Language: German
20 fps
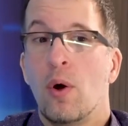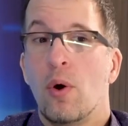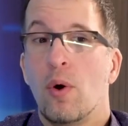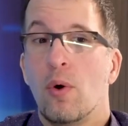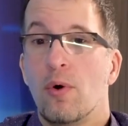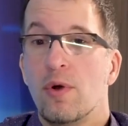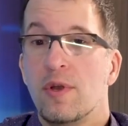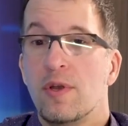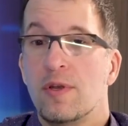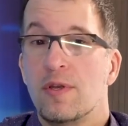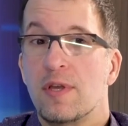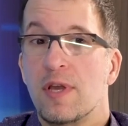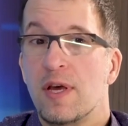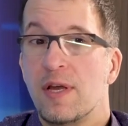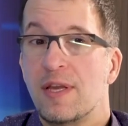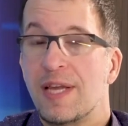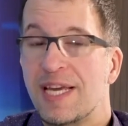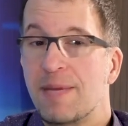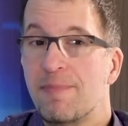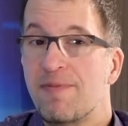Und
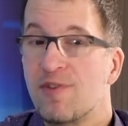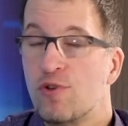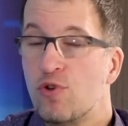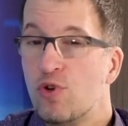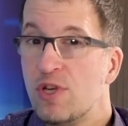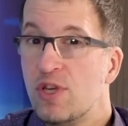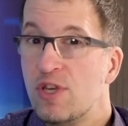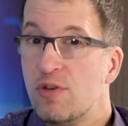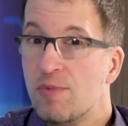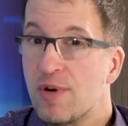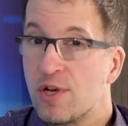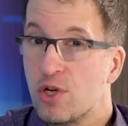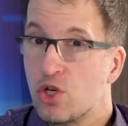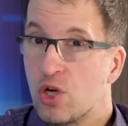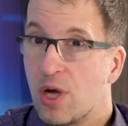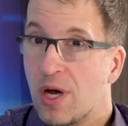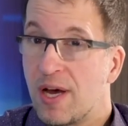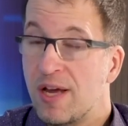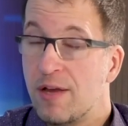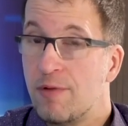äh, da es natürlich
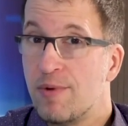Überschre